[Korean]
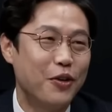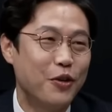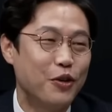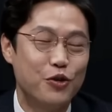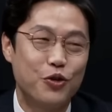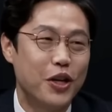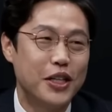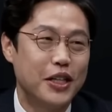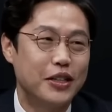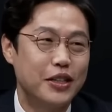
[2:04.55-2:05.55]
그런 거는
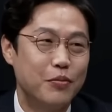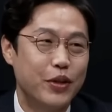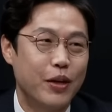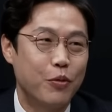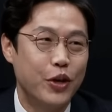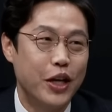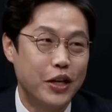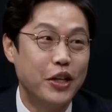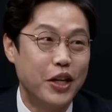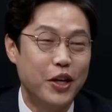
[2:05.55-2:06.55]
중요하지 않습니다. 뭐 예.
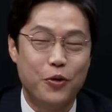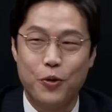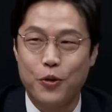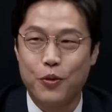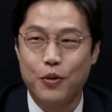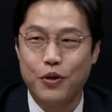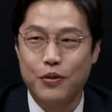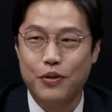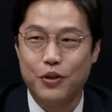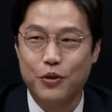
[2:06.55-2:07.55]
일은 일이고 예.
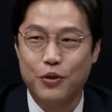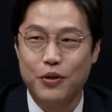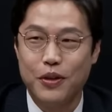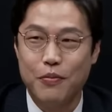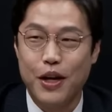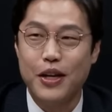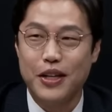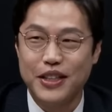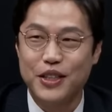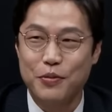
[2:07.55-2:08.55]
뭐또
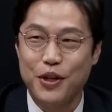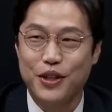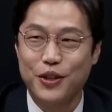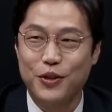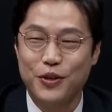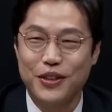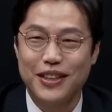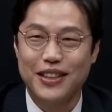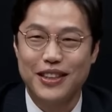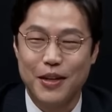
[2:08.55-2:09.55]
별일이 있으면은 또
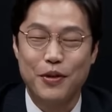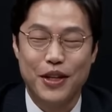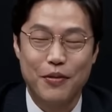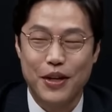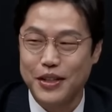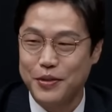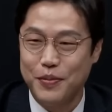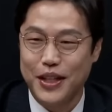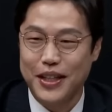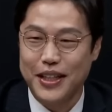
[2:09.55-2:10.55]
자, 재밌게 뵙겠습니다.